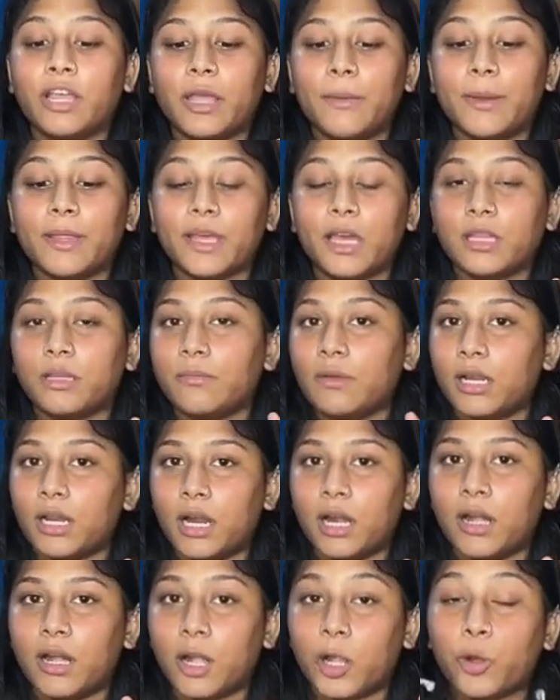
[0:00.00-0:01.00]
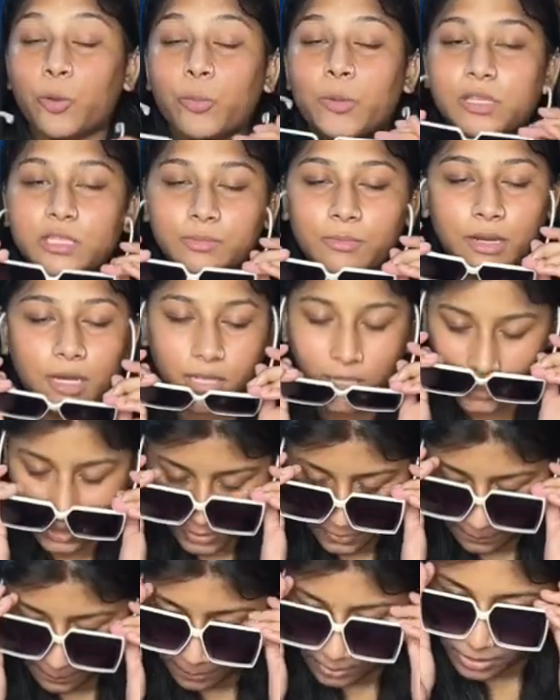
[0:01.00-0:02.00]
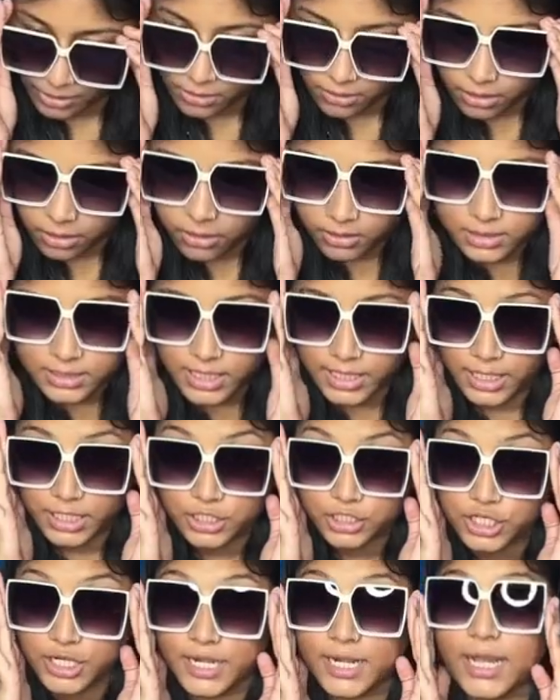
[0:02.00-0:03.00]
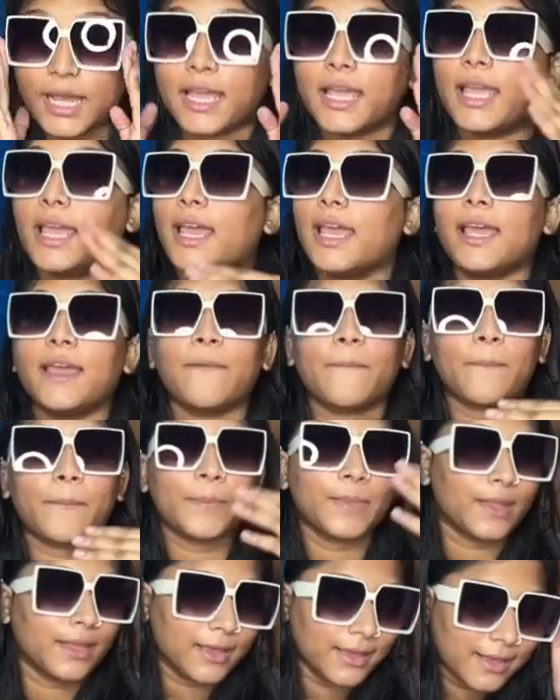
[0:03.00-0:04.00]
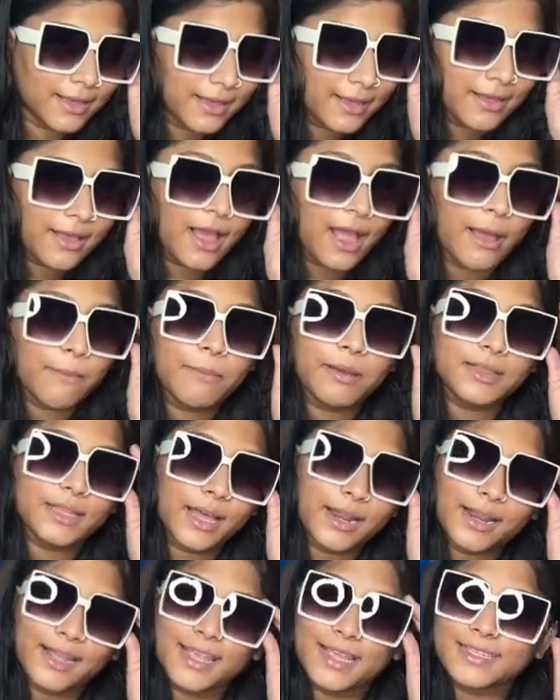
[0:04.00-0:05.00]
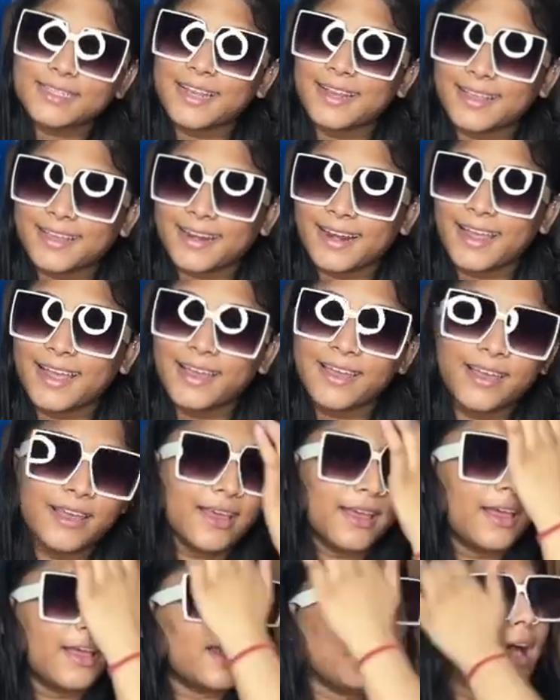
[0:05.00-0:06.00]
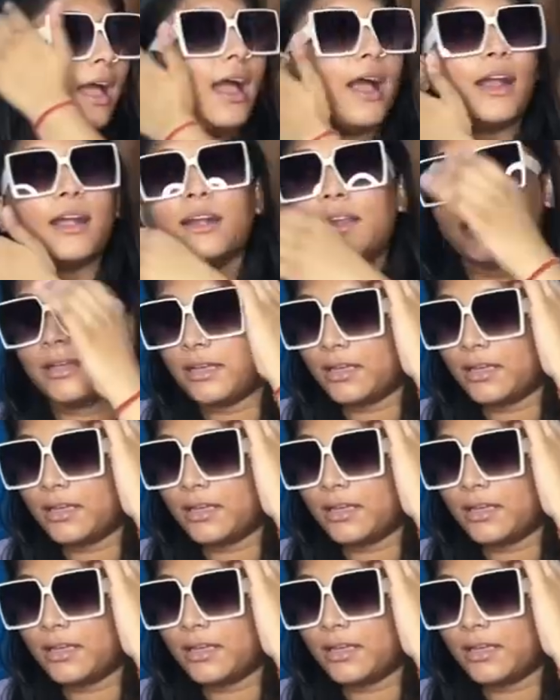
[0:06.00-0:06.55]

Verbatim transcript: के बता रहे मैंने हंड्रेड रुपीज़ में लिया है सेकेंड शेड है ये आप बताना कैसा लग रहा है एंड